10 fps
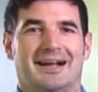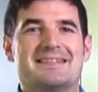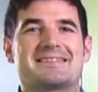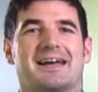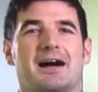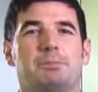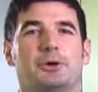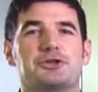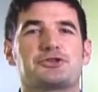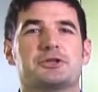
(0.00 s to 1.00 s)
Als
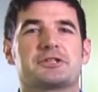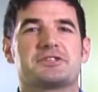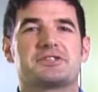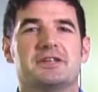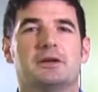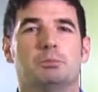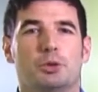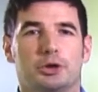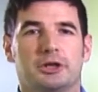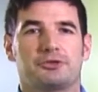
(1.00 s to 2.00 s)
Therapeut sollten Sie
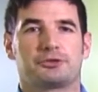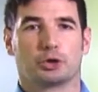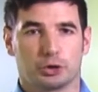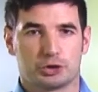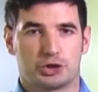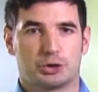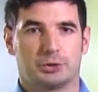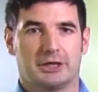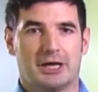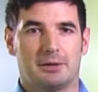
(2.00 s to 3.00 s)
möglichst
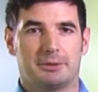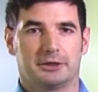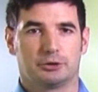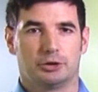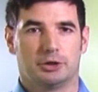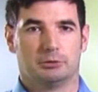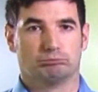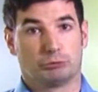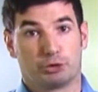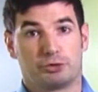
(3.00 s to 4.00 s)
rückenschonend arbeiten können.
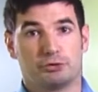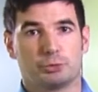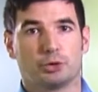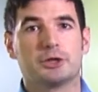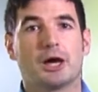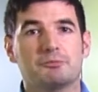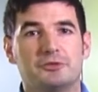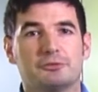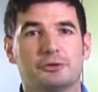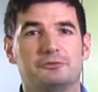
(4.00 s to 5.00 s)
Aus diesem Grund haben
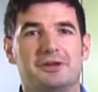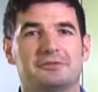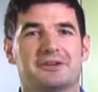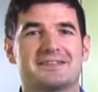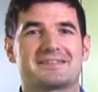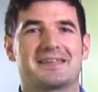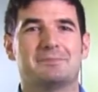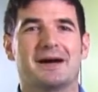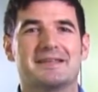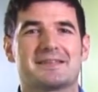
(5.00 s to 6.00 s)
wir von Wehrfritz
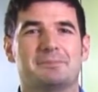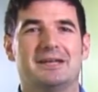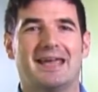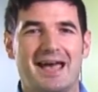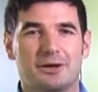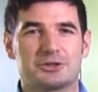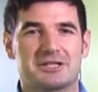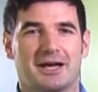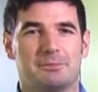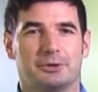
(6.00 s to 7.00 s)
gemeinsam mit
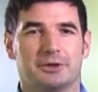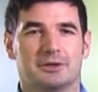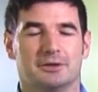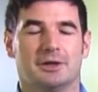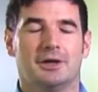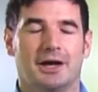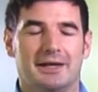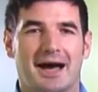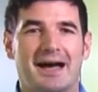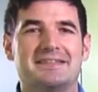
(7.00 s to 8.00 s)
Ergotherapeuten
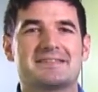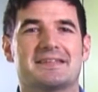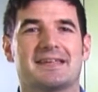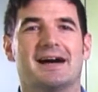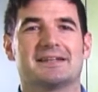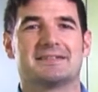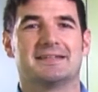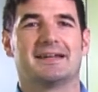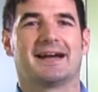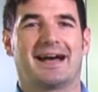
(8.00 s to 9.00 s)
eine
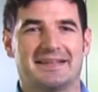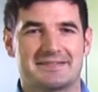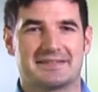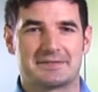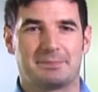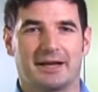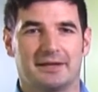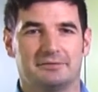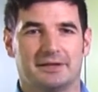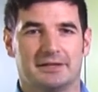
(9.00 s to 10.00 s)
einzigartige Reitsitzbank
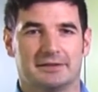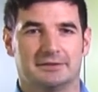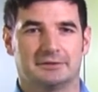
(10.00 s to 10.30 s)
entwickelt.